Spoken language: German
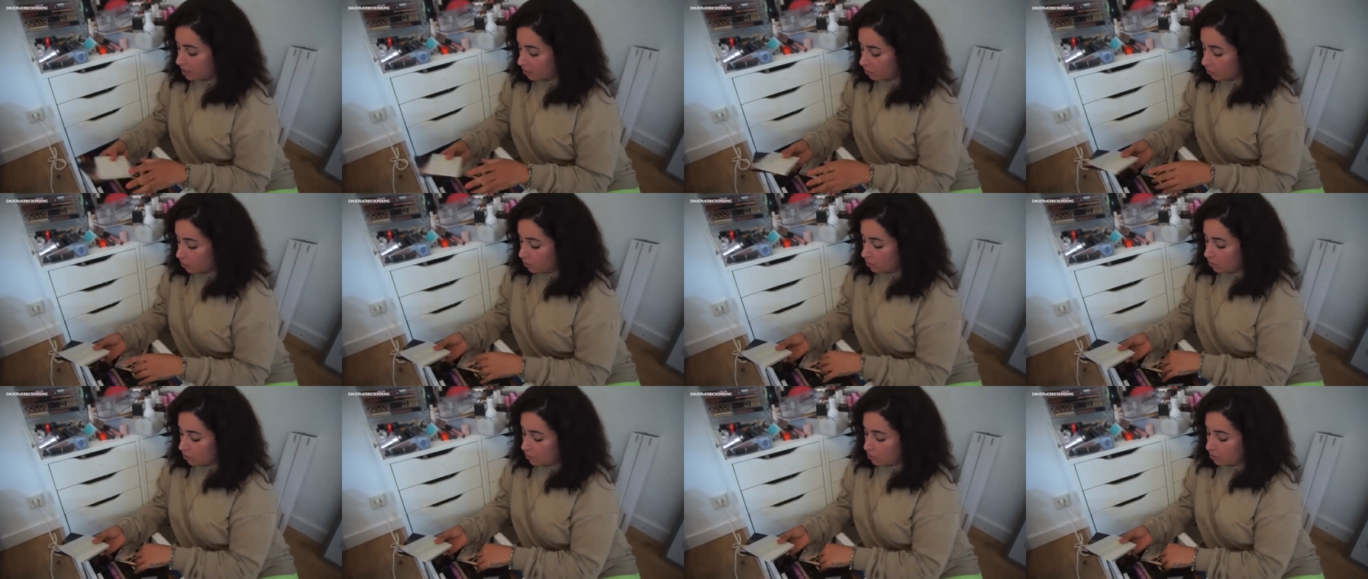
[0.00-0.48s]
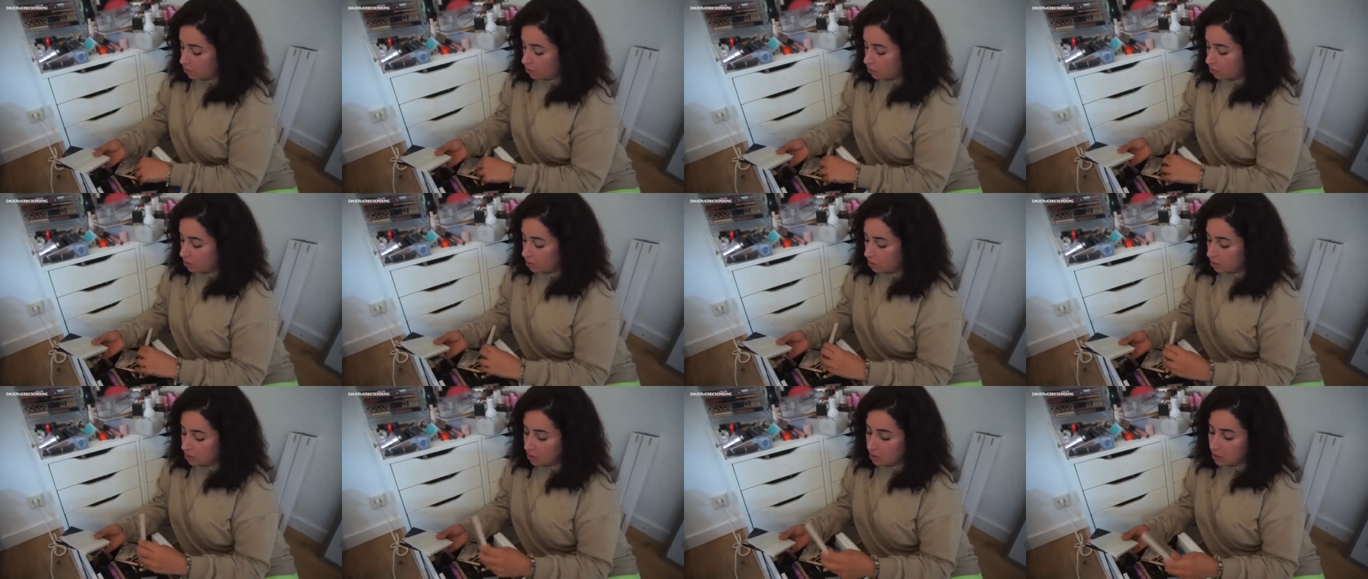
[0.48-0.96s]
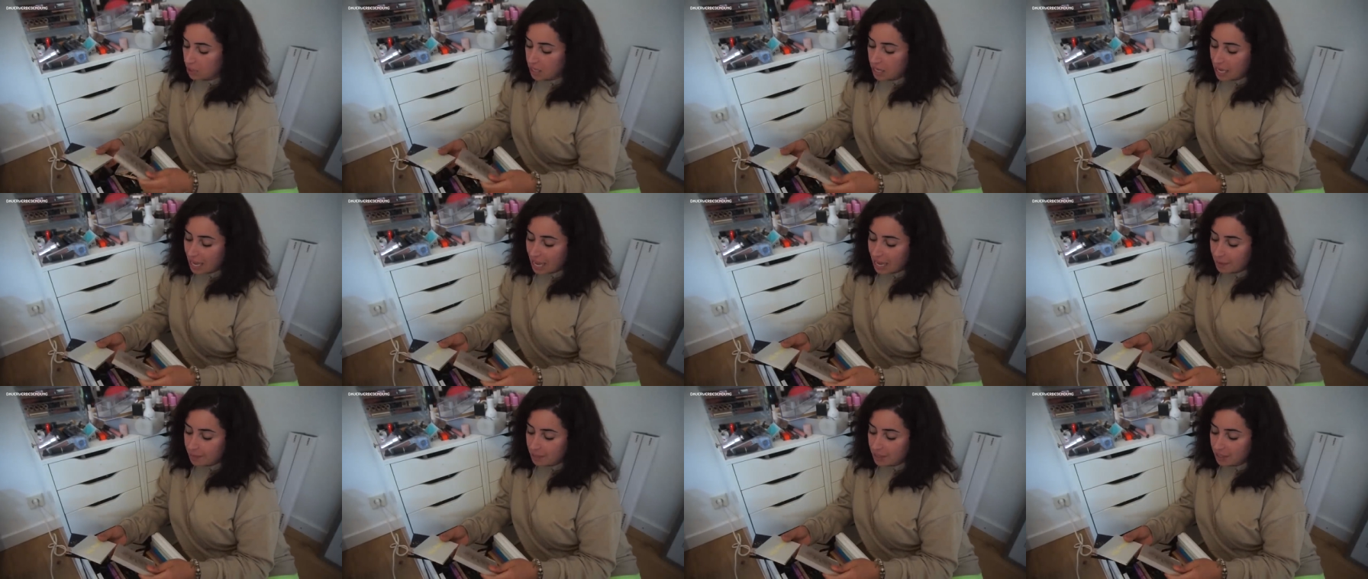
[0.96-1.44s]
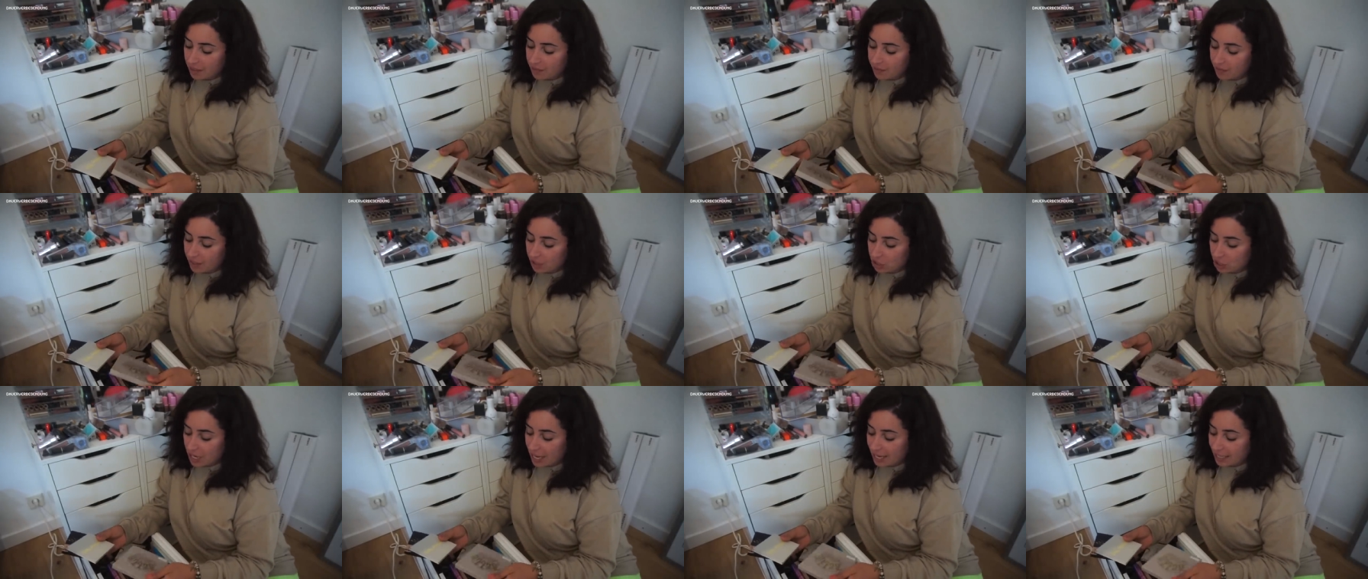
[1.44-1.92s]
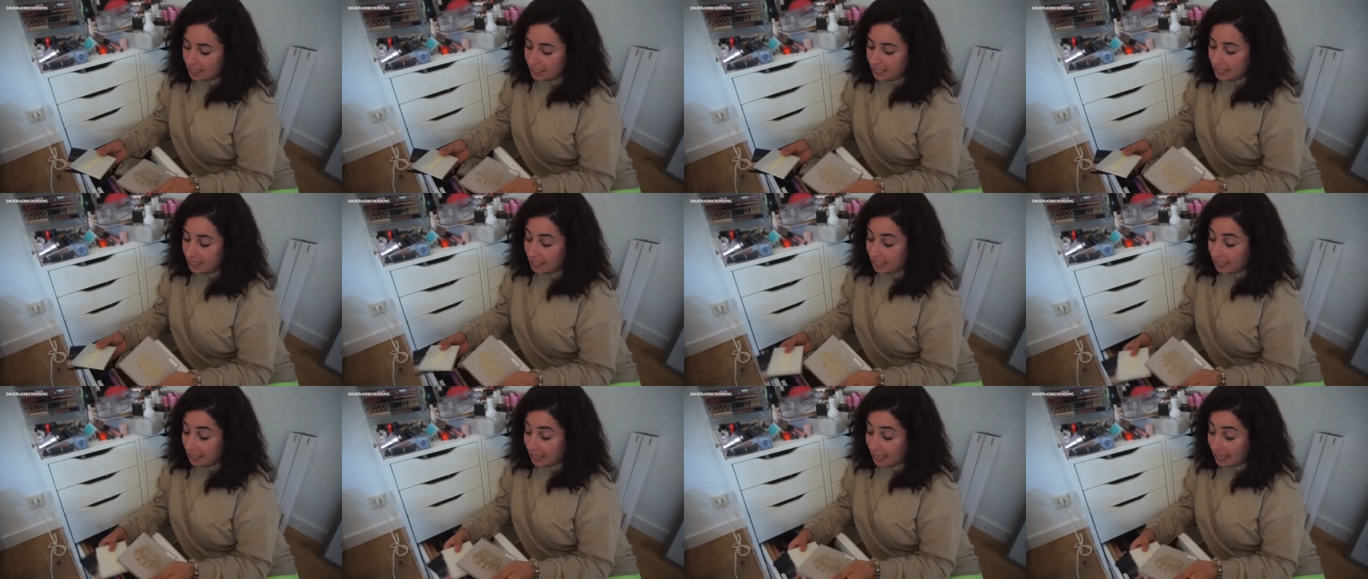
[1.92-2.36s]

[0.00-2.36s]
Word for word: Und habe ich wahrscheinlich